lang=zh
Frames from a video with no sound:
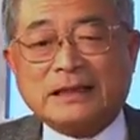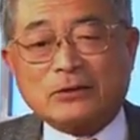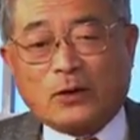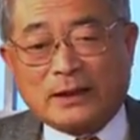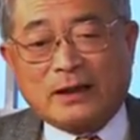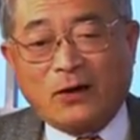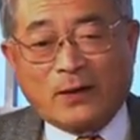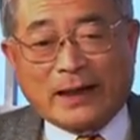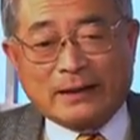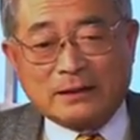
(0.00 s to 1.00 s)
结果呢，后
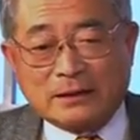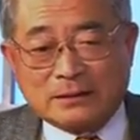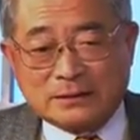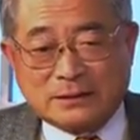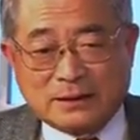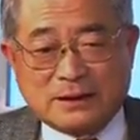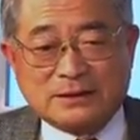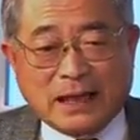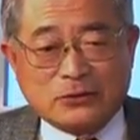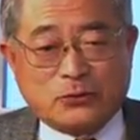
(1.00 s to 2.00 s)
来那警
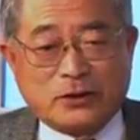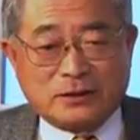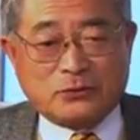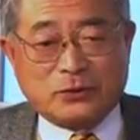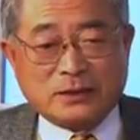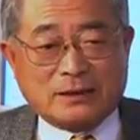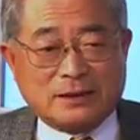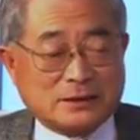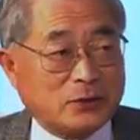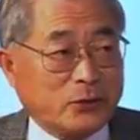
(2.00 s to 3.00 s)
察局的局长
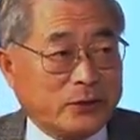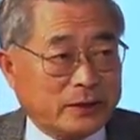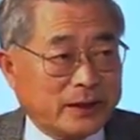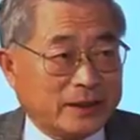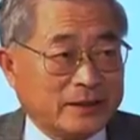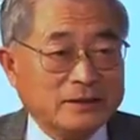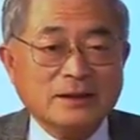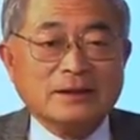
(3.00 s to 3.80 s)
也是个女黑人，